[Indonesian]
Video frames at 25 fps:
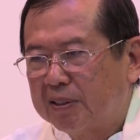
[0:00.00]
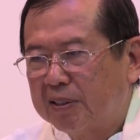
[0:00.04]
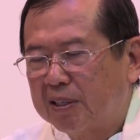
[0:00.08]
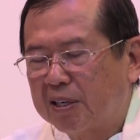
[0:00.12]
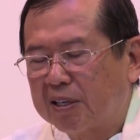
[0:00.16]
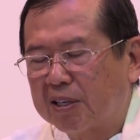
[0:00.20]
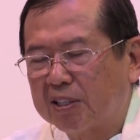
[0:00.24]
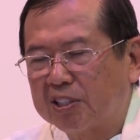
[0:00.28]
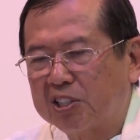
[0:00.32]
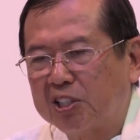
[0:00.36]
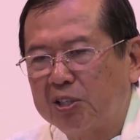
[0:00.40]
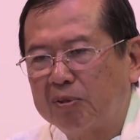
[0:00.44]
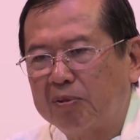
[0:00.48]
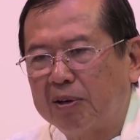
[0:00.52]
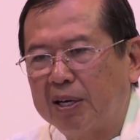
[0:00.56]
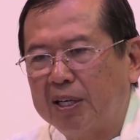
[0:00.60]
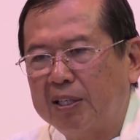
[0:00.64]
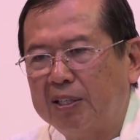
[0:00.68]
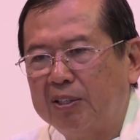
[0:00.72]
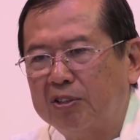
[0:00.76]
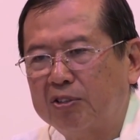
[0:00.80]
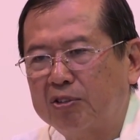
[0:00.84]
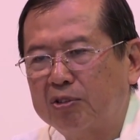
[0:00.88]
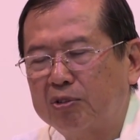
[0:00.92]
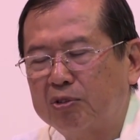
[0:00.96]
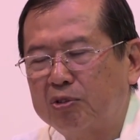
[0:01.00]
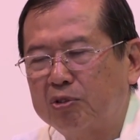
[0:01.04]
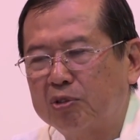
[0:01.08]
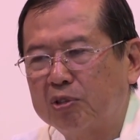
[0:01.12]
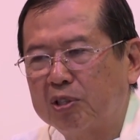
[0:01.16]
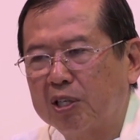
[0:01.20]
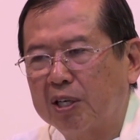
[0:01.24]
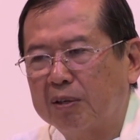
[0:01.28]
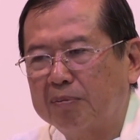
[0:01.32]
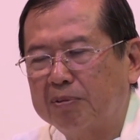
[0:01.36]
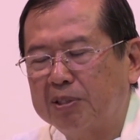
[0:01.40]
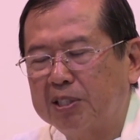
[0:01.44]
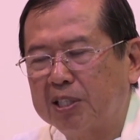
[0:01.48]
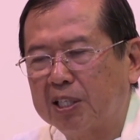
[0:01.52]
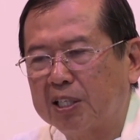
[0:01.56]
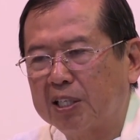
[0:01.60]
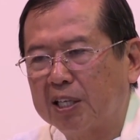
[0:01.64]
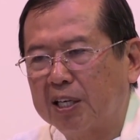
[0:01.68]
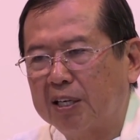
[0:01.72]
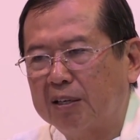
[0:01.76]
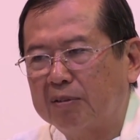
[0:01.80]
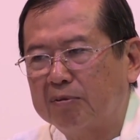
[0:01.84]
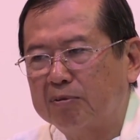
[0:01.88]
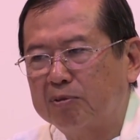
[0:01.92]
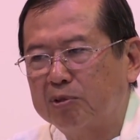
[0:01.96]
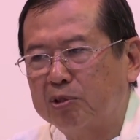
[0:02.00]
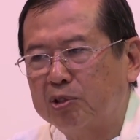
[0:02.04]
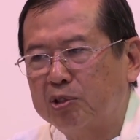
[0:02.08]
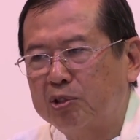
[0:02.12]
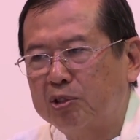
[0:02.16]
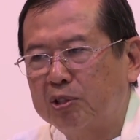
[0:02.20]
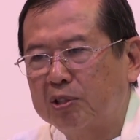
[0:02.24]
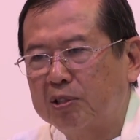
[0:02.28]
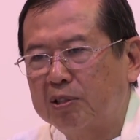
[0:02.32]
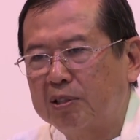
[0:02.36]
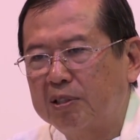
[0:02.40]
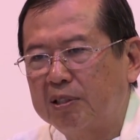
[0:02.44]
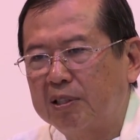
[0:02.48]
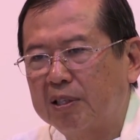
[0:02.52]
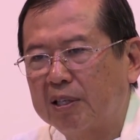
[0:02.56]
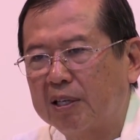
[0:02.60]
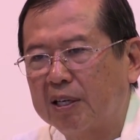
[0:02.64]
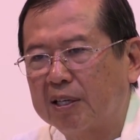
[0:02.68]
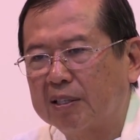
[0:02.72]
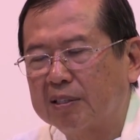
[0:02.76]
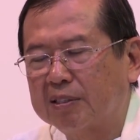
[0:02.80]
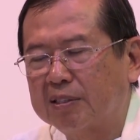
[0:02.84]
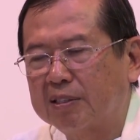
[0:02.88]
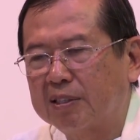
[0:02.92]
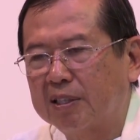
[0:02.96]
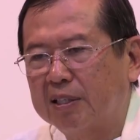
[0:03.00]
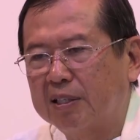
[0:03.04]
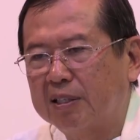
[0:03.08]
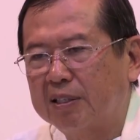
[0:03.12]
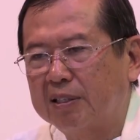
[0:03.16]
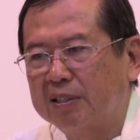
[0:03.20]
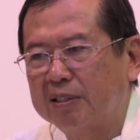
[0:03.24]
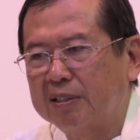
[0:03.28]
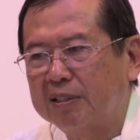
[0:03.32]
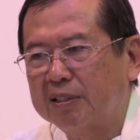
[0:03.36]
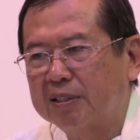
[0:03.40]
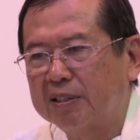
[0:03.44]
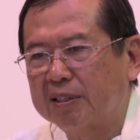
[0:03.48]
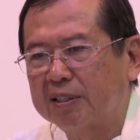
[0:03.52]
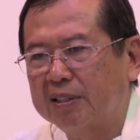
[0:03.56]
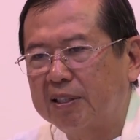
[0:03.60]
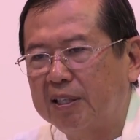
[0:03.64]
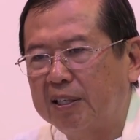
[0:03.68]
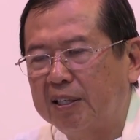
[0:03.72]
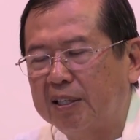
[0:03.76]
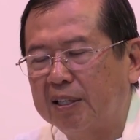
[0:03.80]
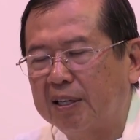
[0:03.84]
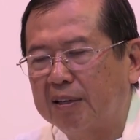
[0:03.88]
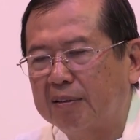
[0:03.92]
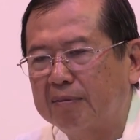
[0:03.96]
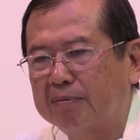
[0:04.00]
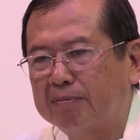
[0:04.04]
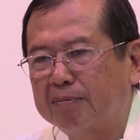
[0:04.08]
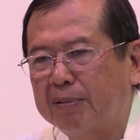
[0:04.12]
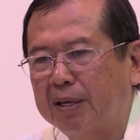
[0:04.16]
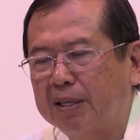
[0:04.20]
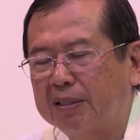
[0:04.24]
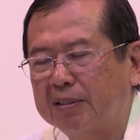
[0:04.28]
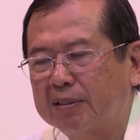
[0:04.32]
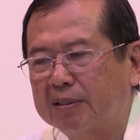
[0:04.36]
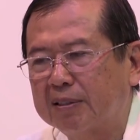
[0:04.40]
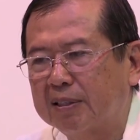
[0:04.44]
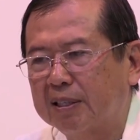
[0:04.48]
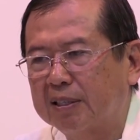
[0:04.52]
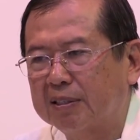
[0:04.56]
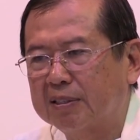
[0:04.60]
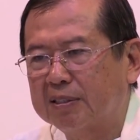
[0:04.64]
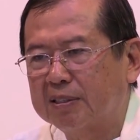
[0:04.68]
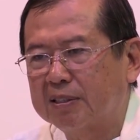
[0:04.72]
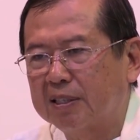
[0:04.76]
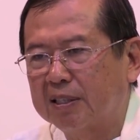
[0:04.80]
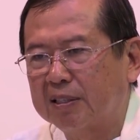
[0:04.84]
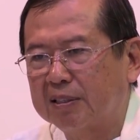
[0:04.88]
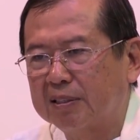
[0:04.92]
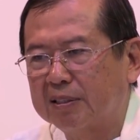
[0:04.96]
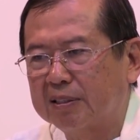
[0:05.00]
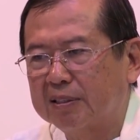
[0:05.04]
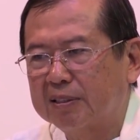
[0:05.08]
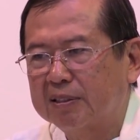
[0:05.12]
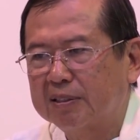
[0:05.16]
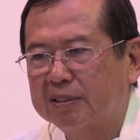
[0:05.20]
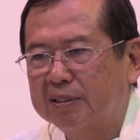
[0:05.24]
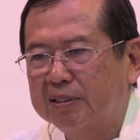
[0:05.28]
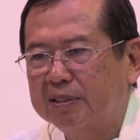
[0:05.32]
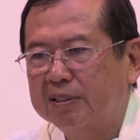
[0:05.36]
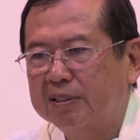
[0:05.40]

Kekecewaan itu juga bisa dalam wujud rasa ketidakpantasan